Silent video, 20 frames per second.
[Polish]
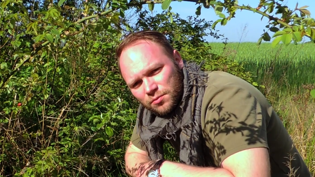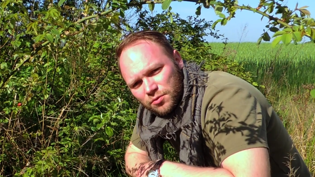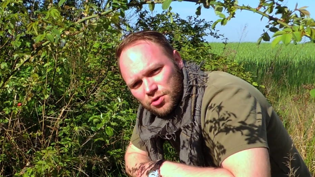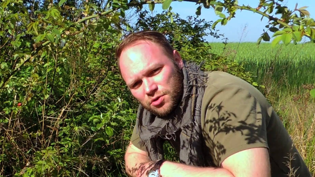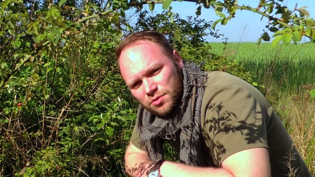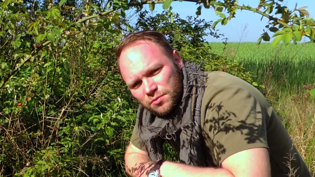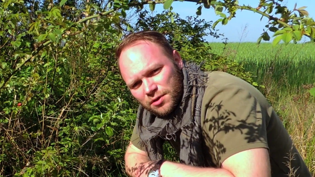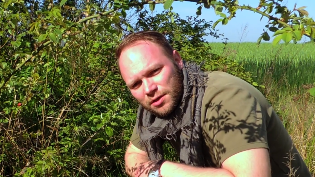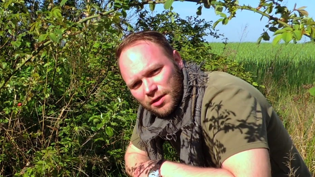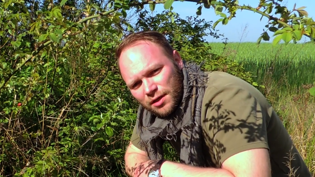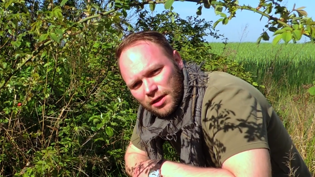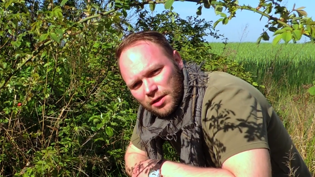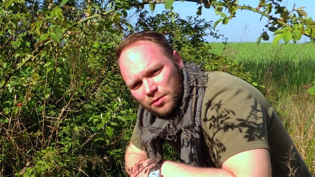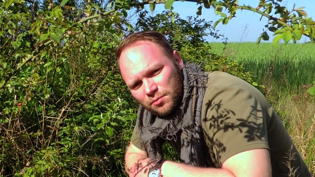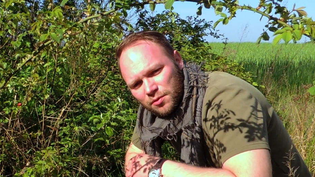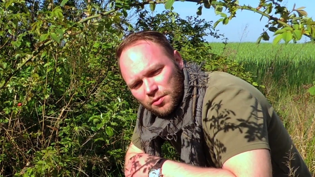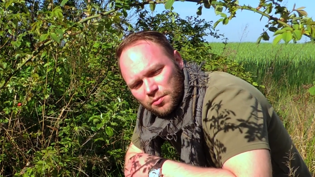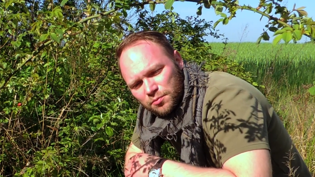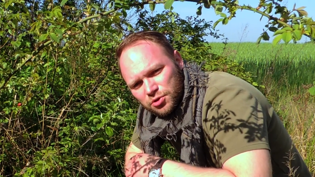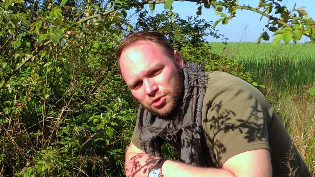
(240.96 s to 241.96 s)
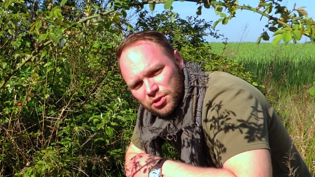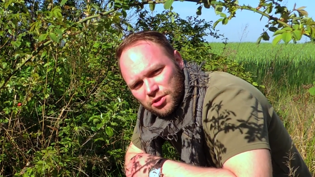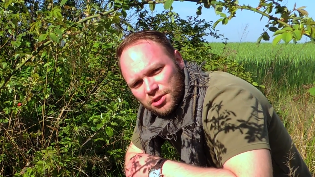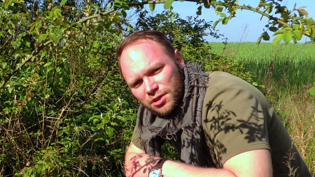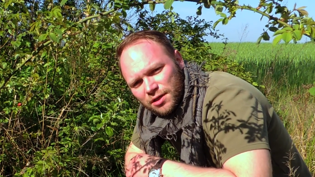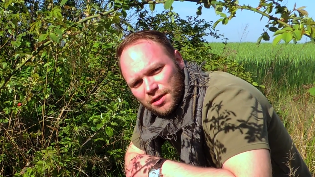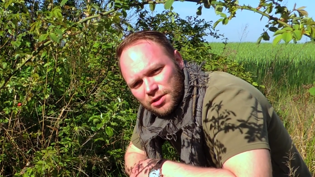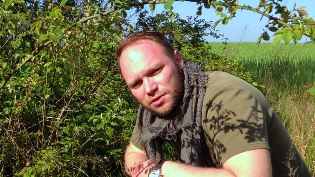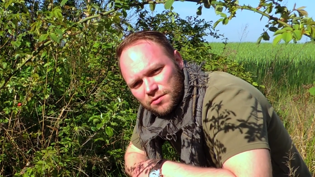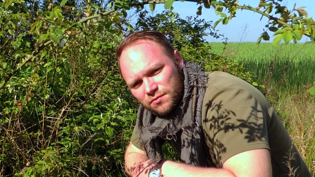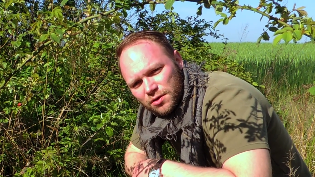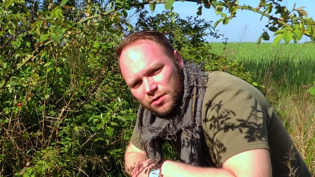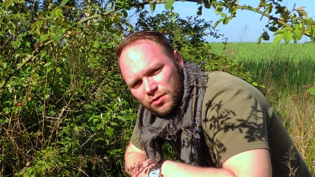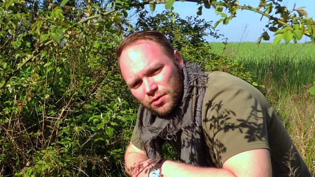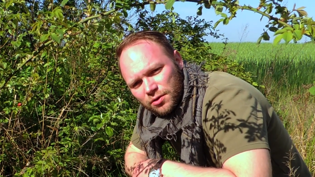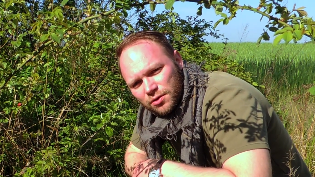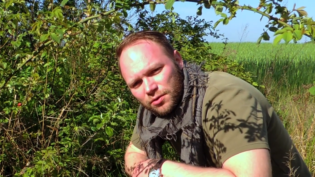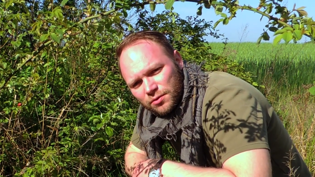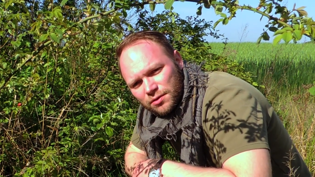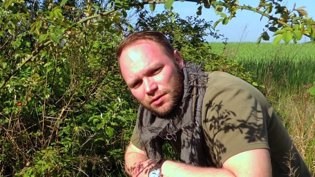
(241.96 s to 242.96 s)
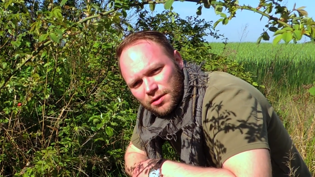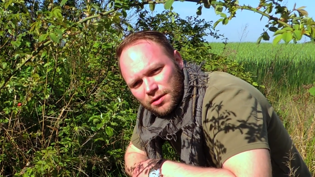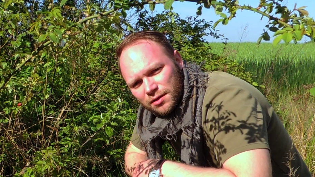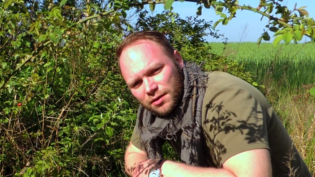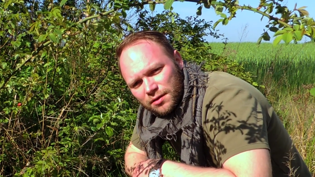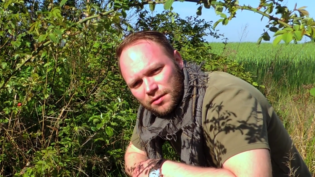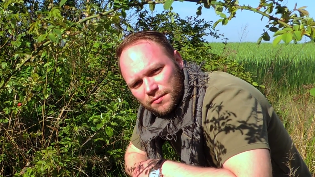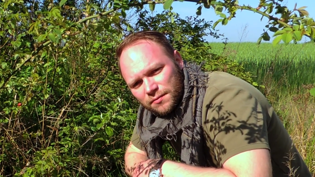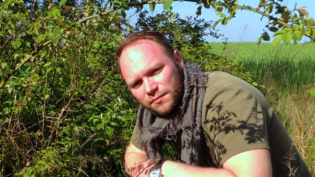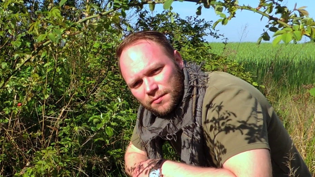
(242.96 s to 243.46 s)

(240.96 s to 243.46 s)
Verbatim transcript: to możemy je albo przecierać wielokrotnie